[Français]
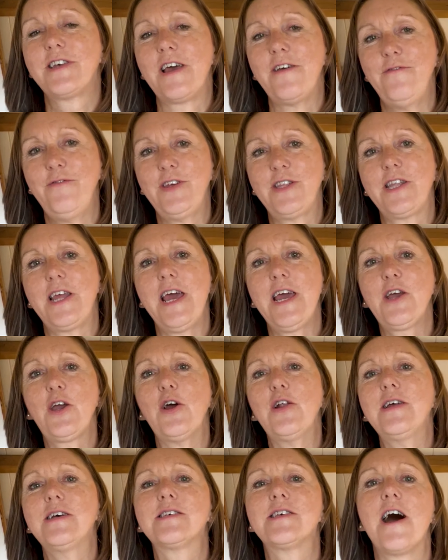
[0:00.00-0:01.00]
évitait que
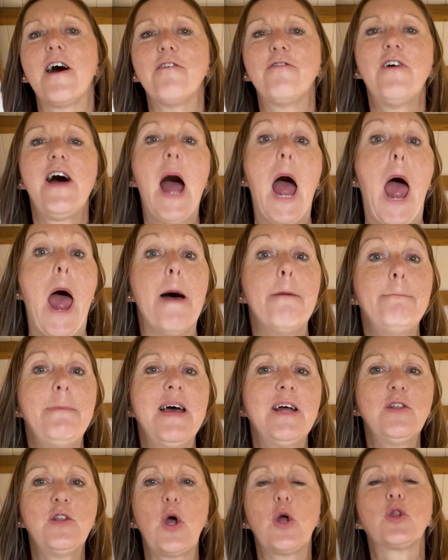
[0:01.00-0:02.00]
les enfants
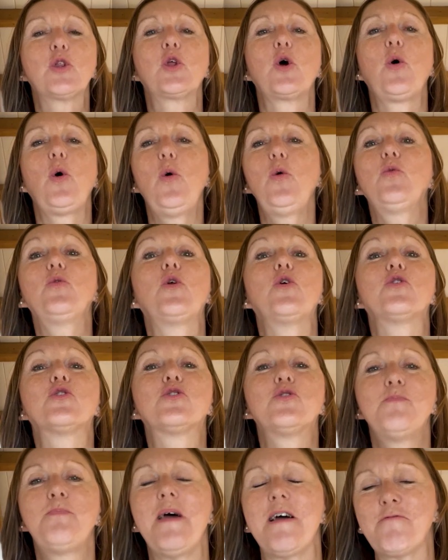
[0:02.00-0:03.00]
amènent trop de
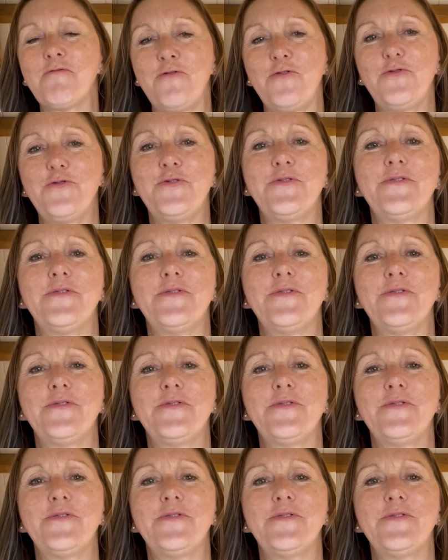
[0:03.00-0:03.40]
superflu.